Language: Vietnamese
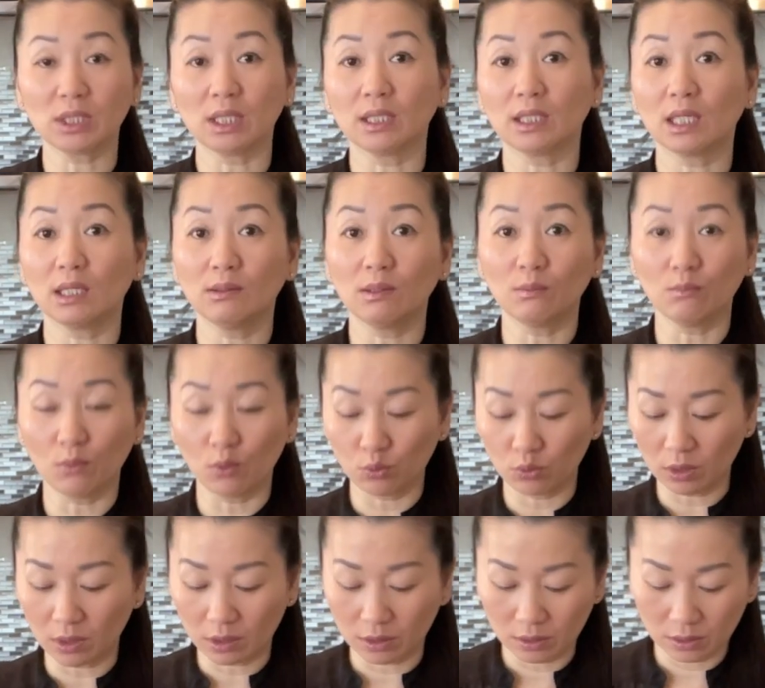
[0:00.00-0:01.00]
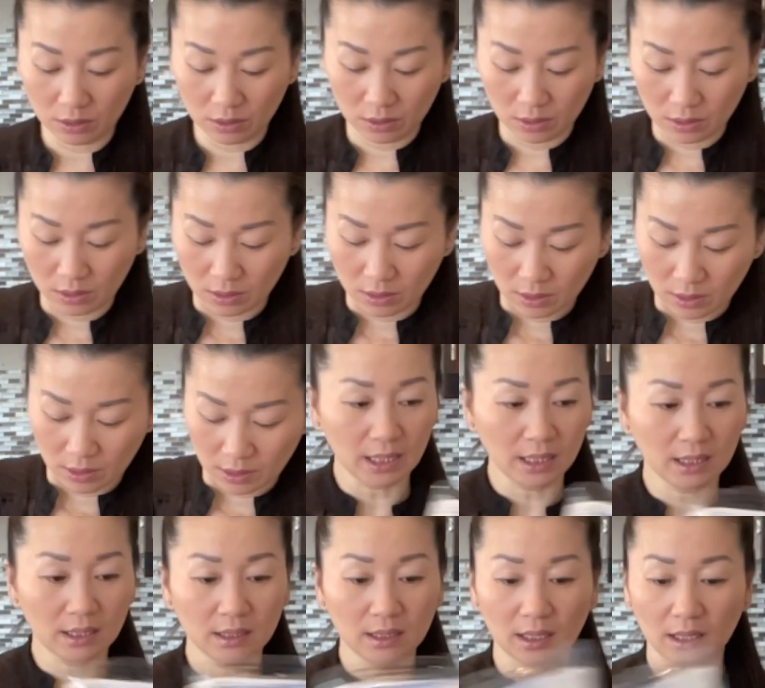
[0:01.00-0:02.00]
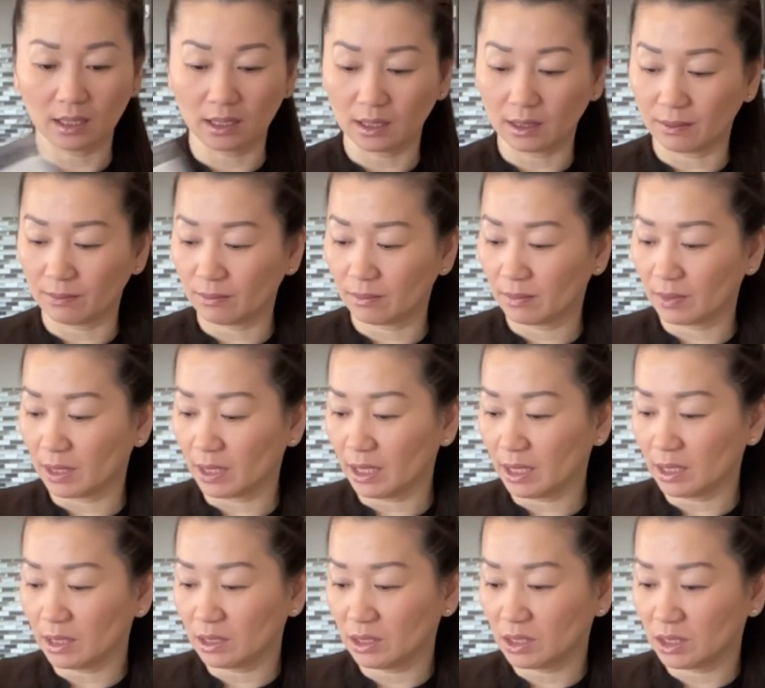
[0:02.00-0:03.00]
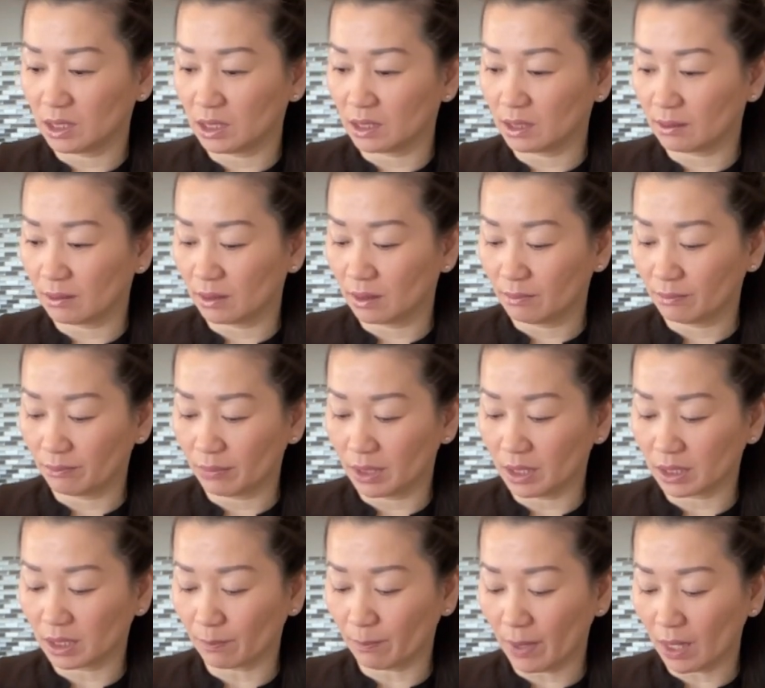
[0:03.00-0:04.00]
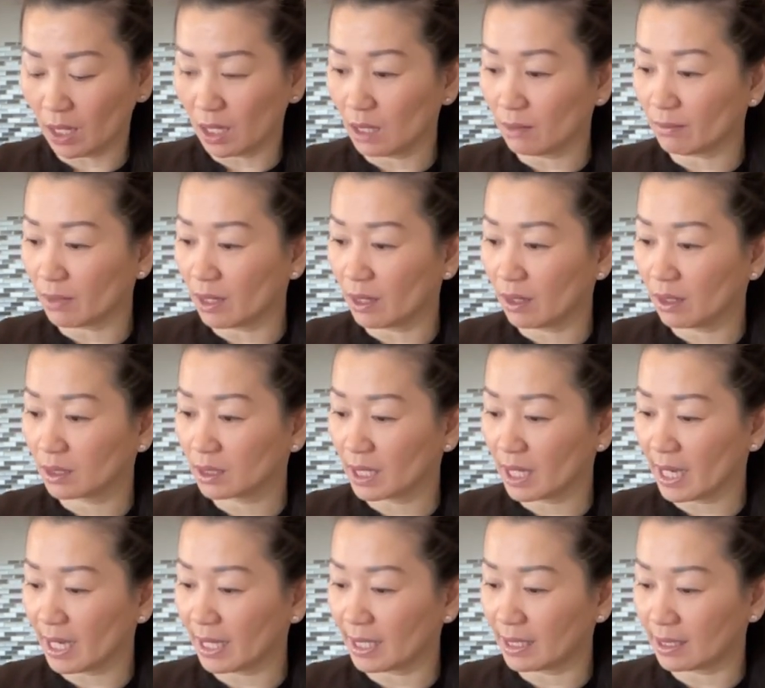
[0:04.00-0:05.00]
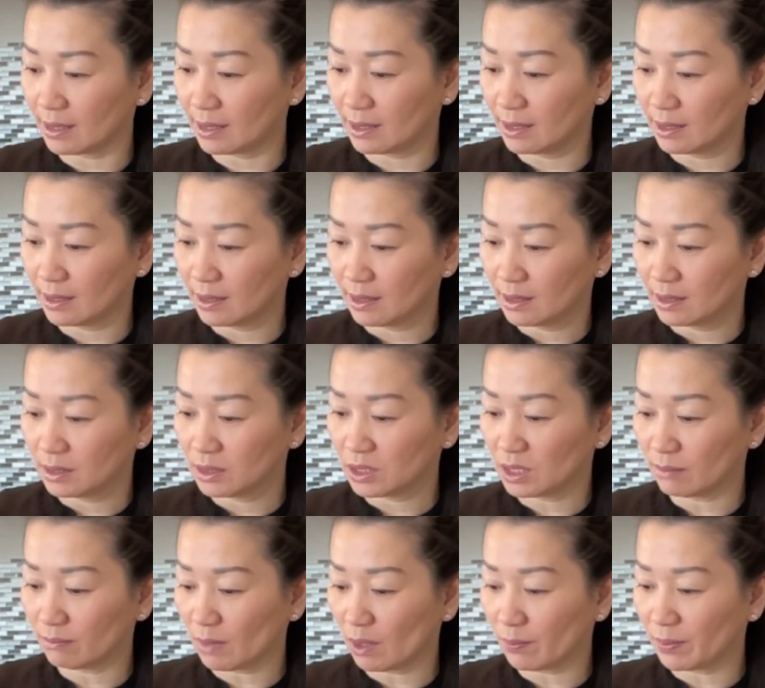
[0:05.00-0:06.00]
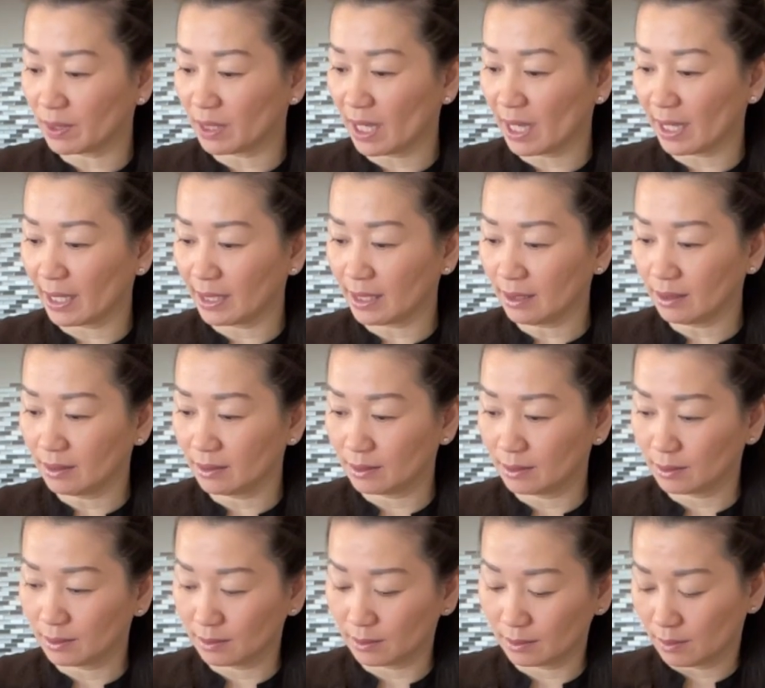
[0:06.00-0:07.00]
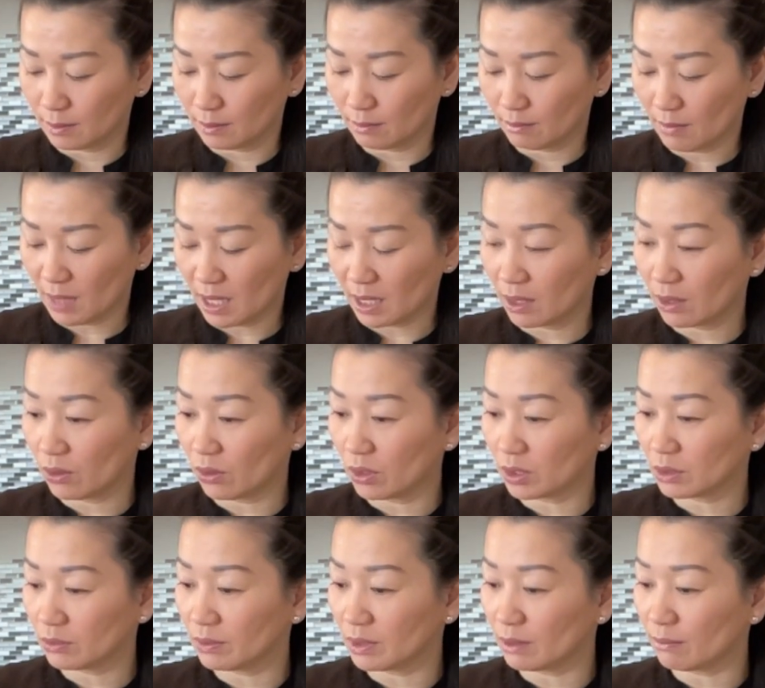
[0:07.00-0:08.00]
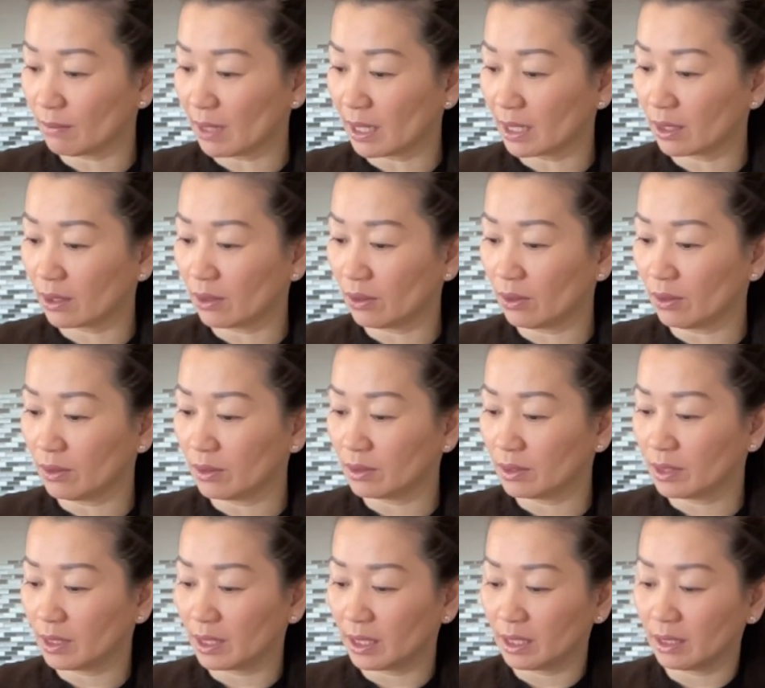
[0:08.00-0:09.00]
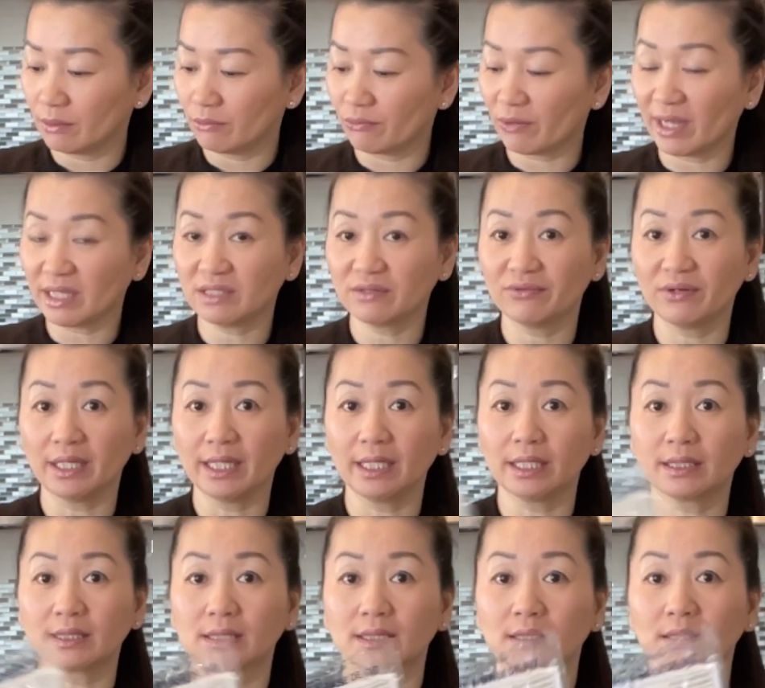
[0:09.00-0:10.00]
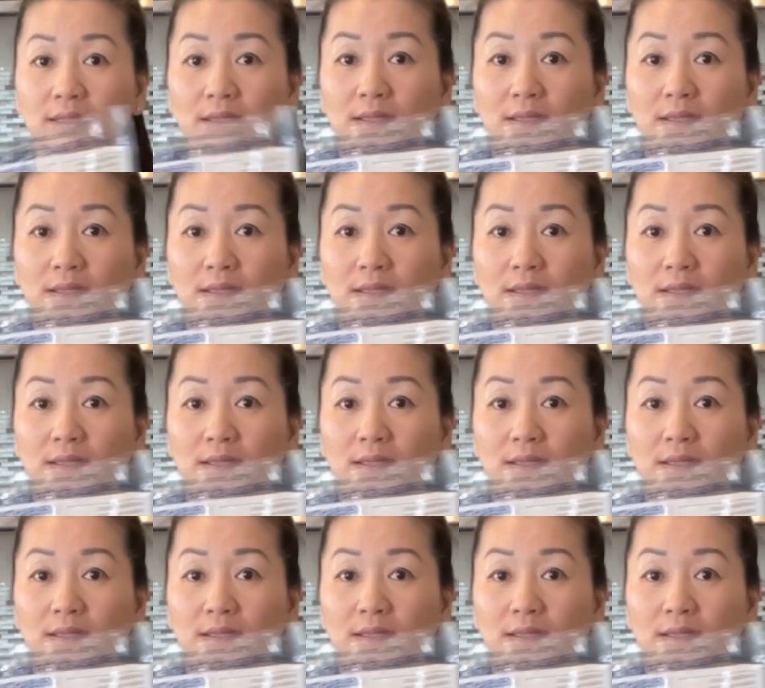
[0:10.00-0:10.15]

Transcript: nhóm hai bánh canh tạm bật tới. Hả này cứ chia plật phol bỏ thầy. Chân mau bị thầy. Bằng cọ, thua được bằng cọ. Hay rice flakes.